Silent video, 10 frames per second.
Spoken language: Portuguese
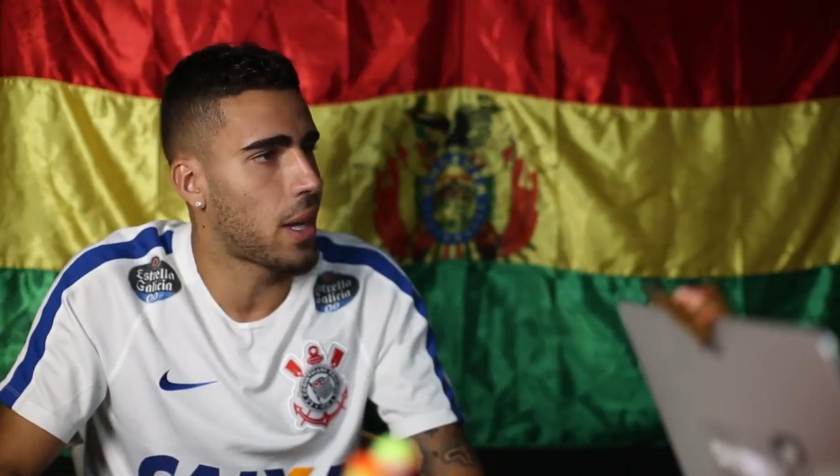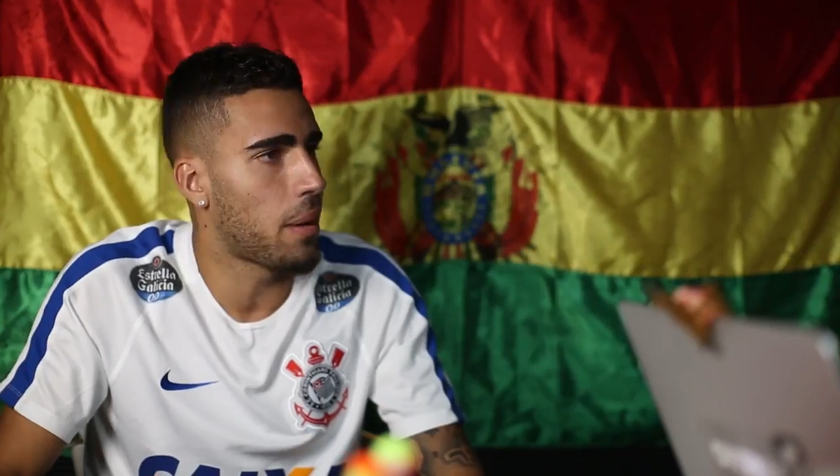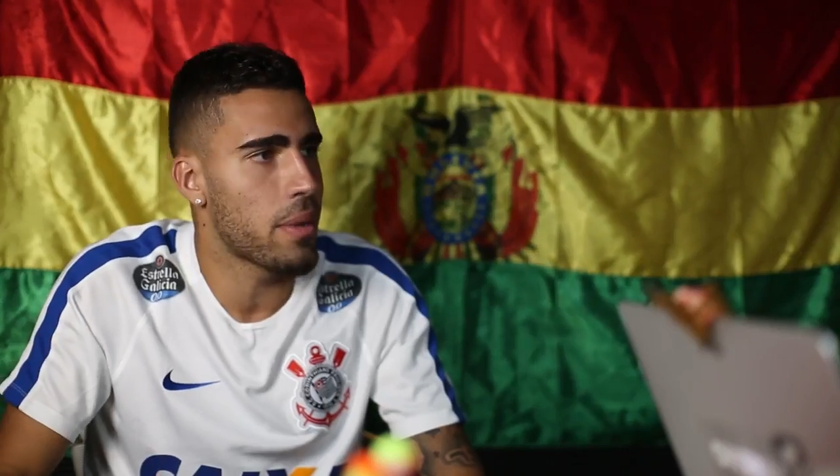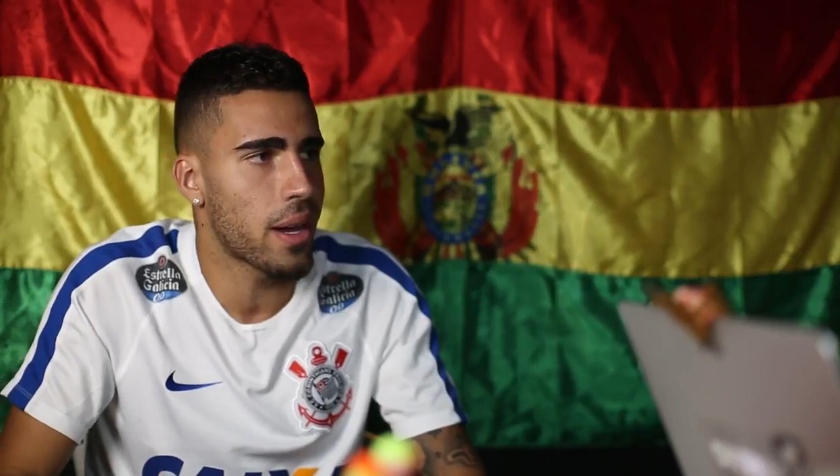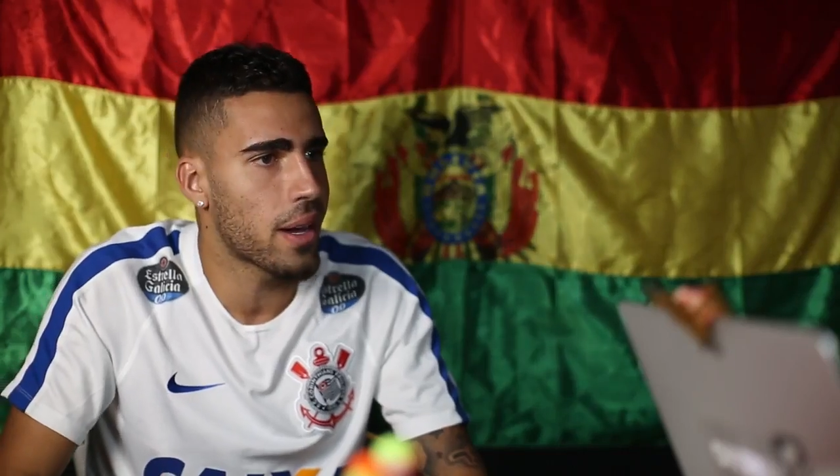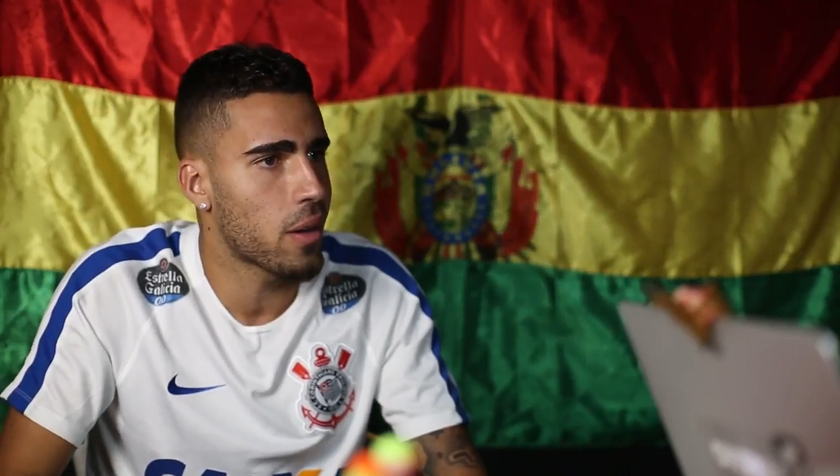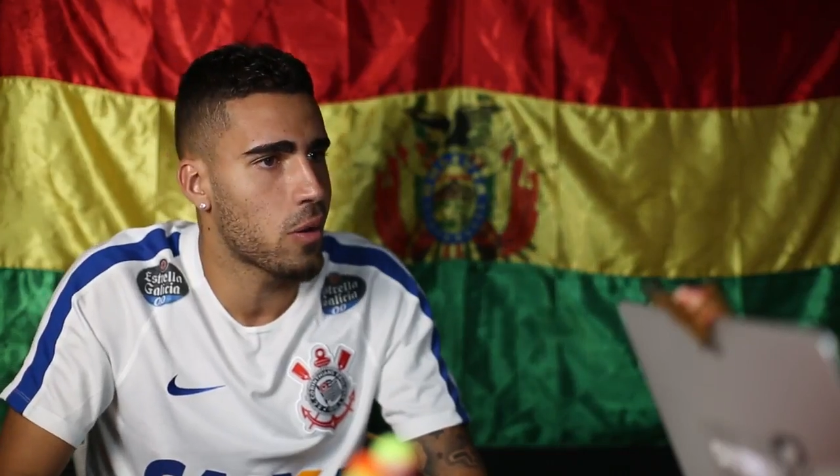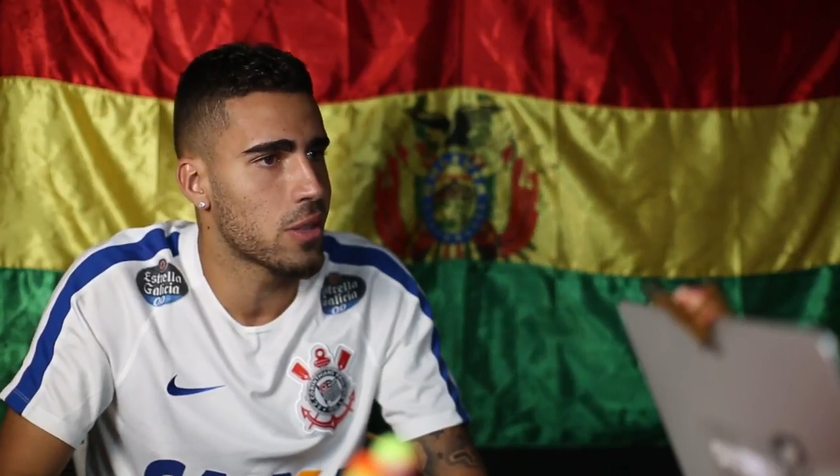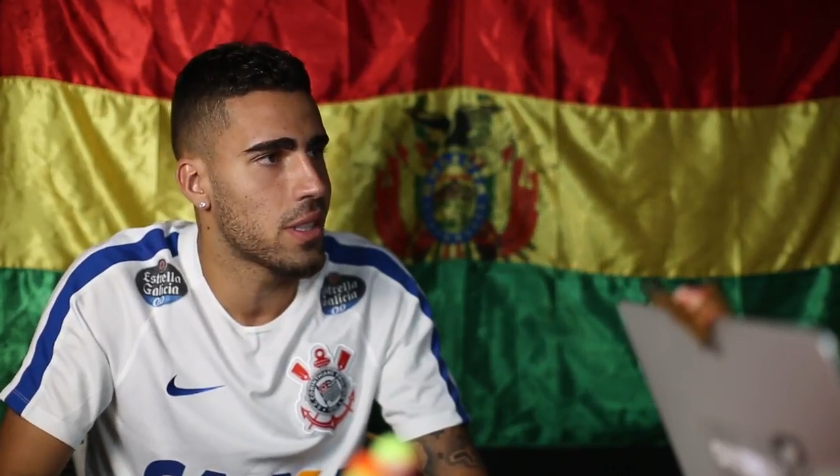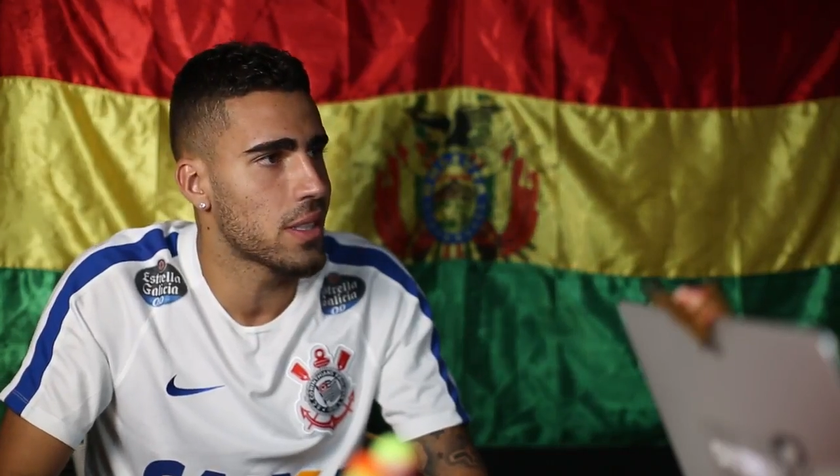com a minha
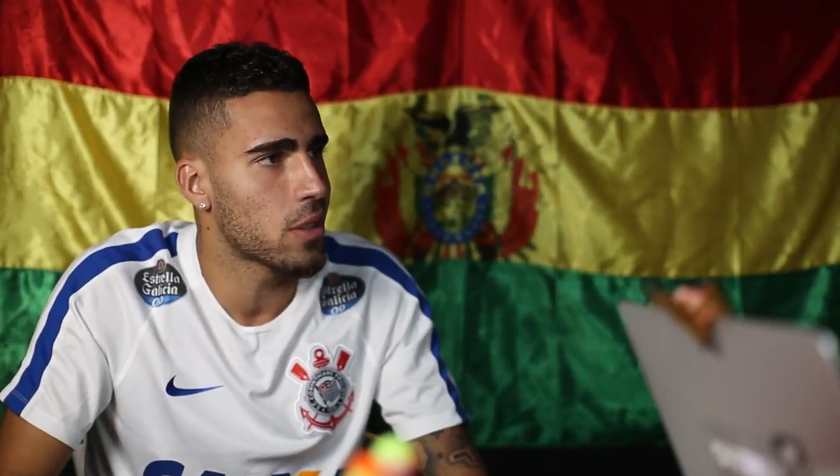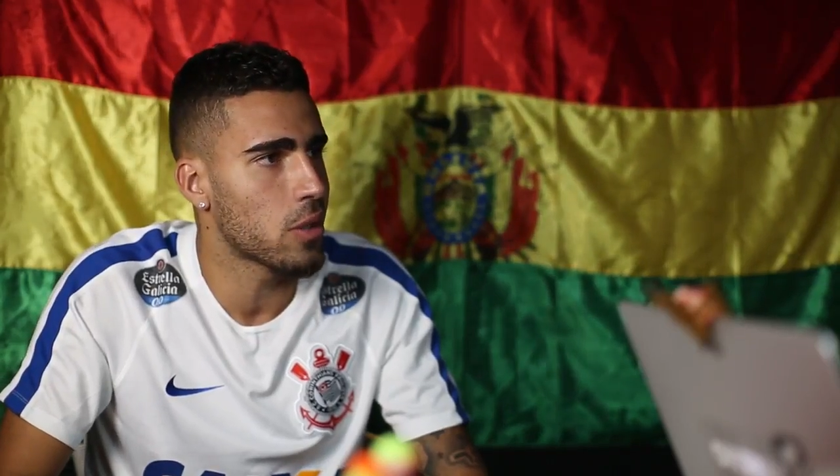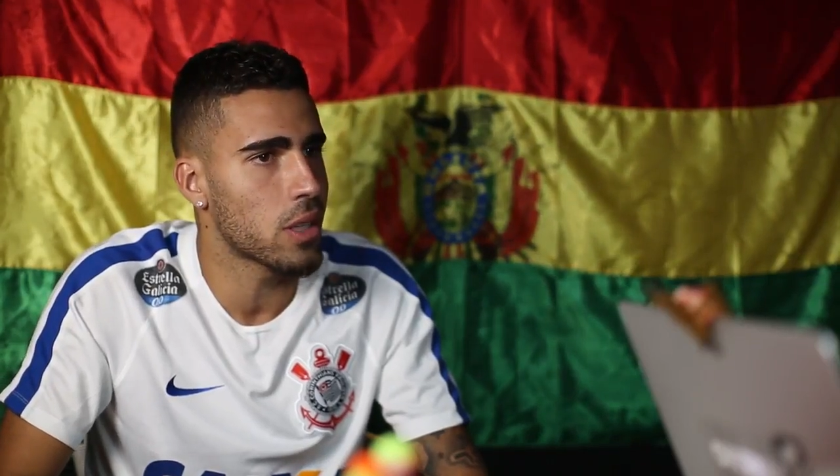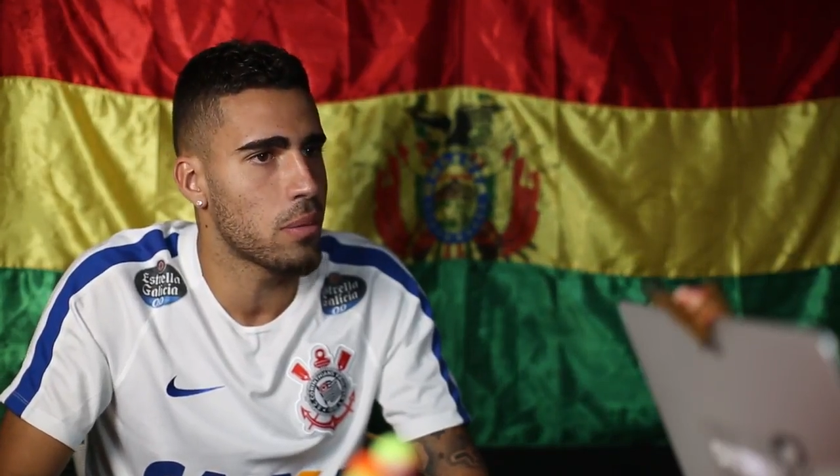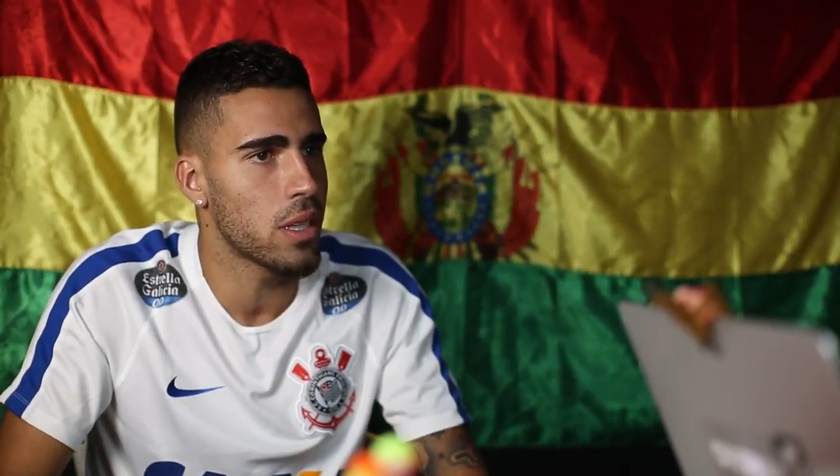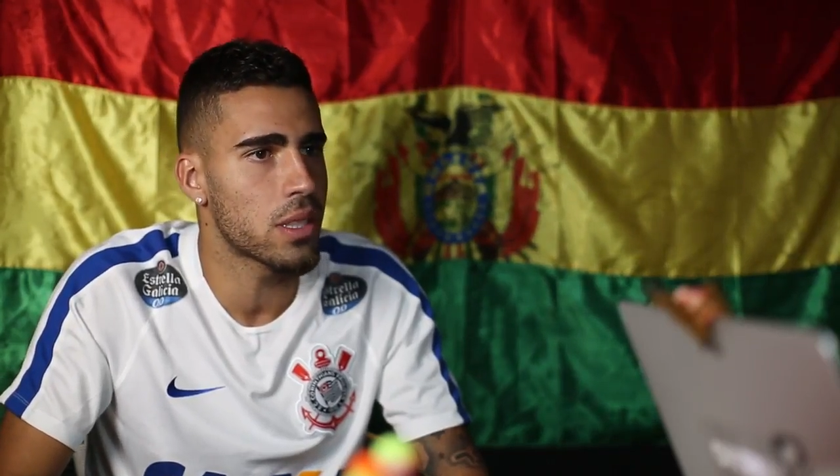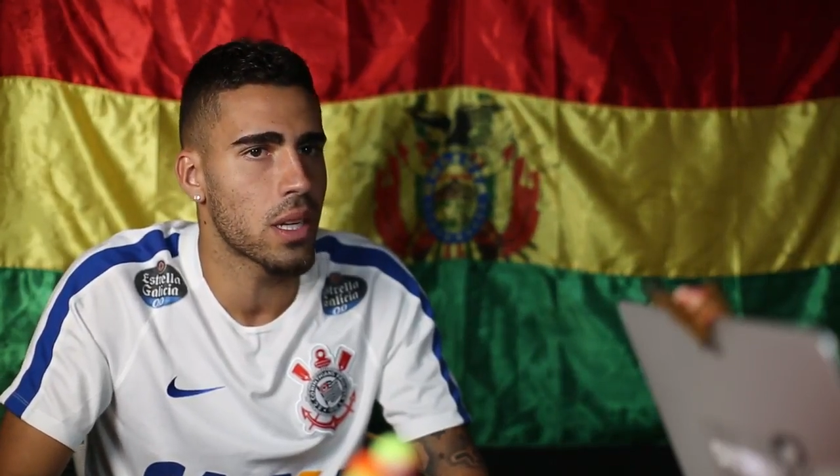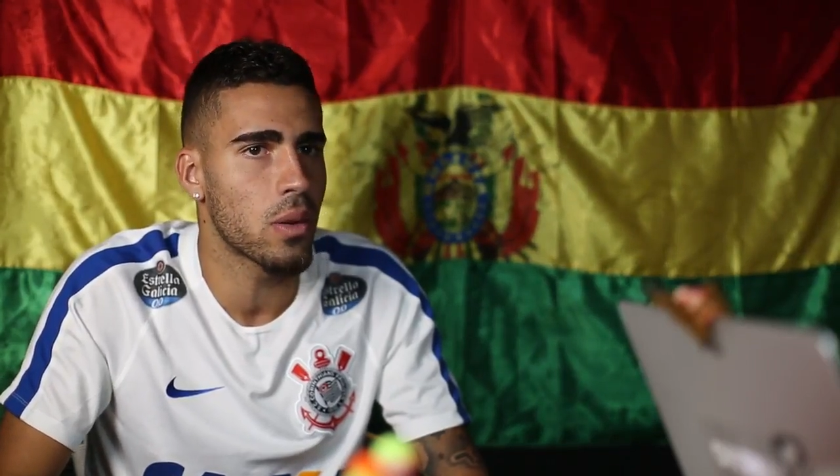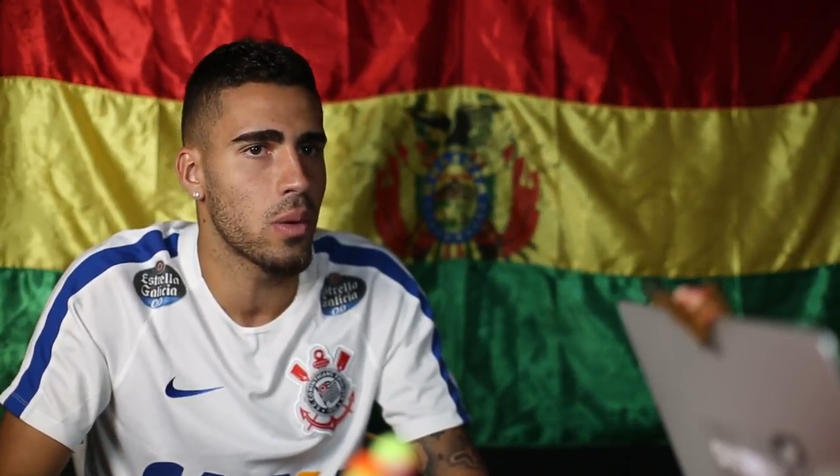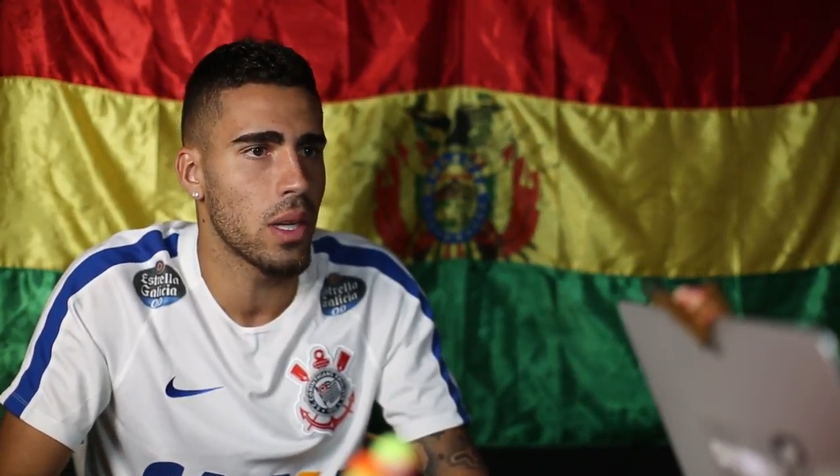consciência totalmente
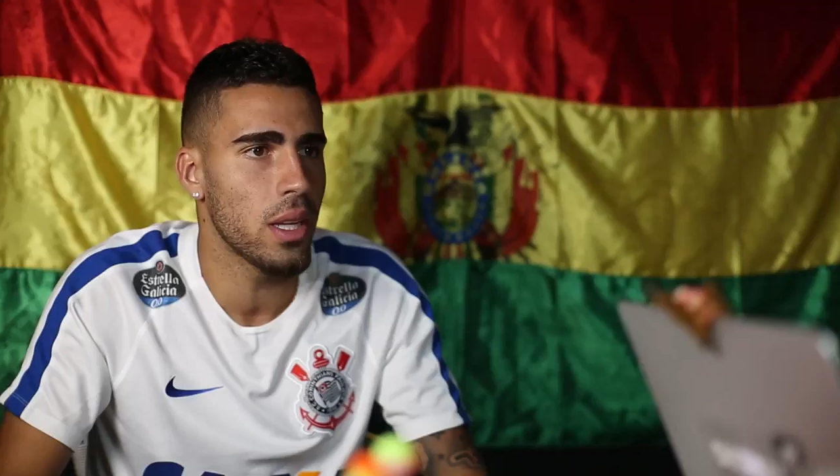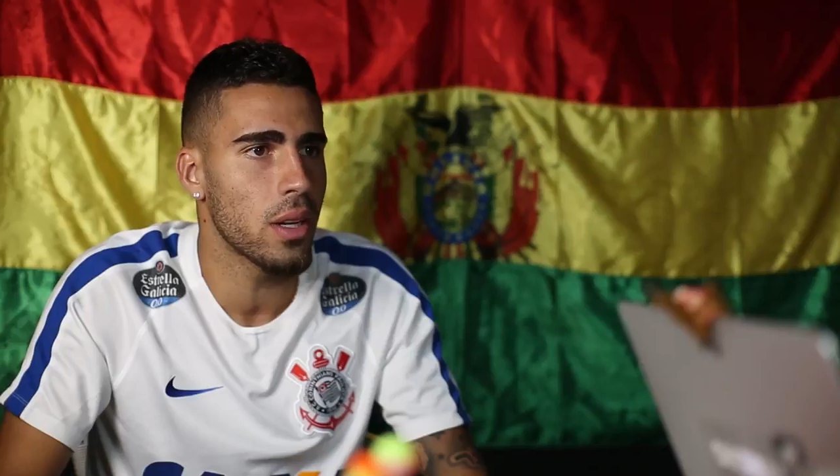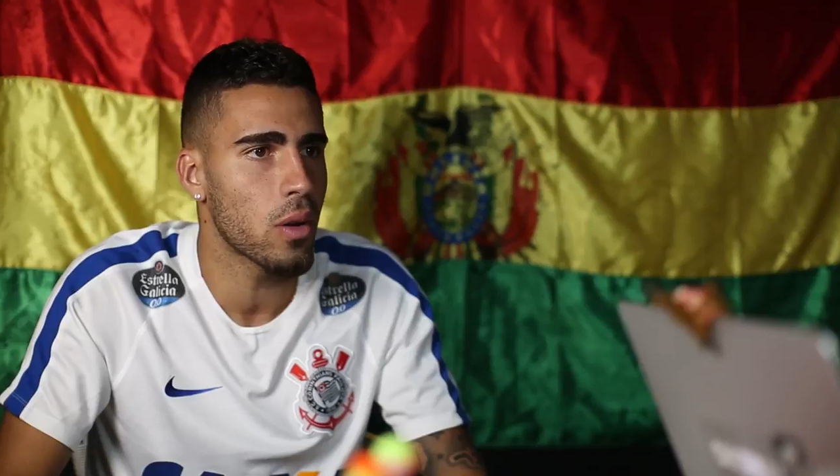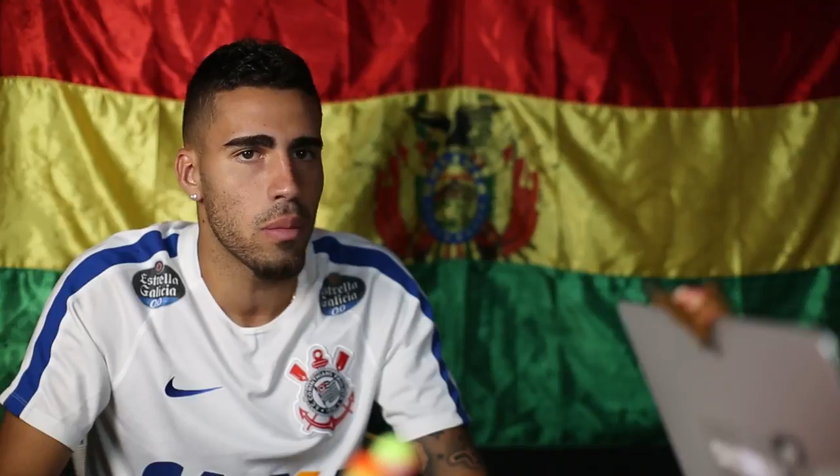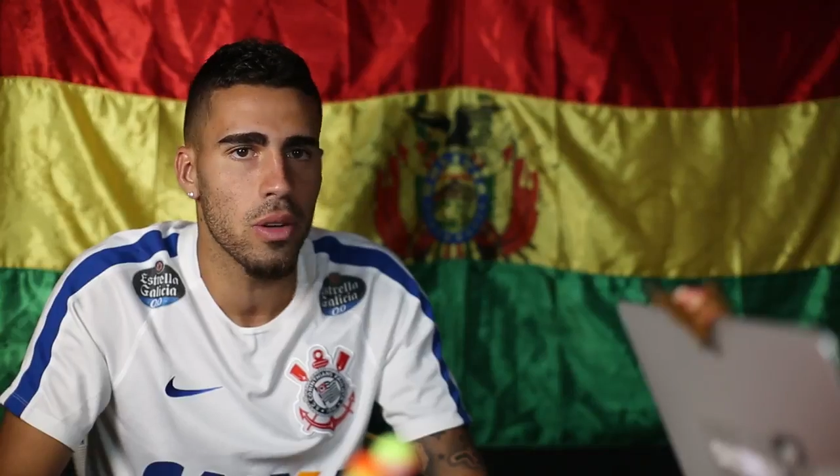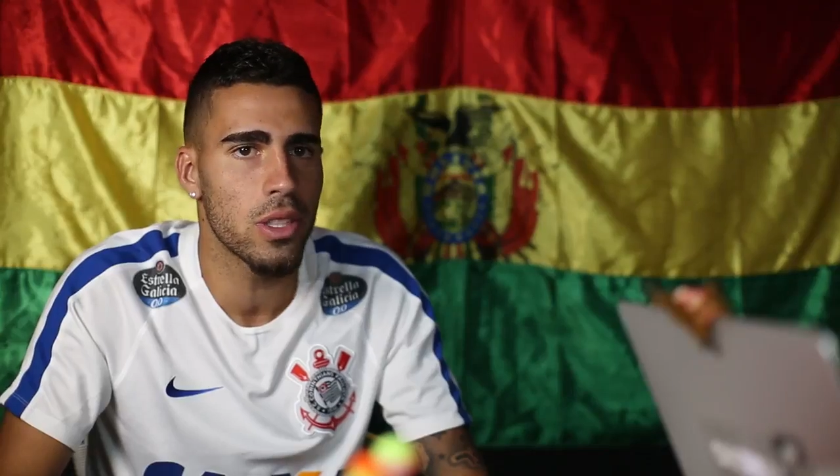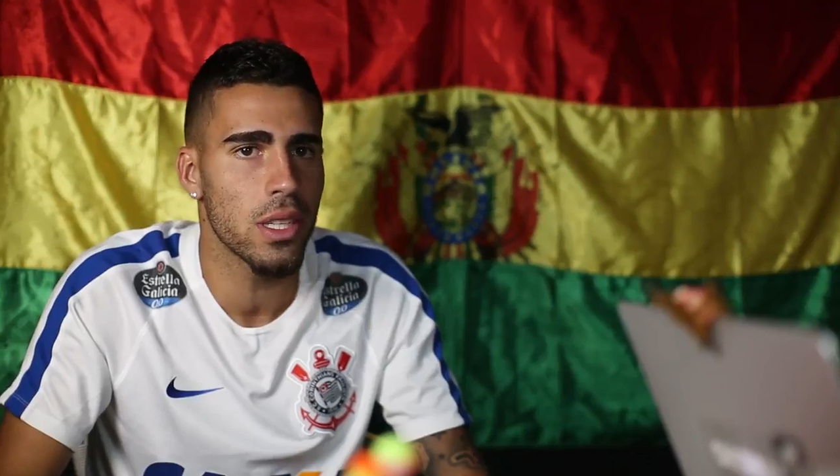tranquila. E como eu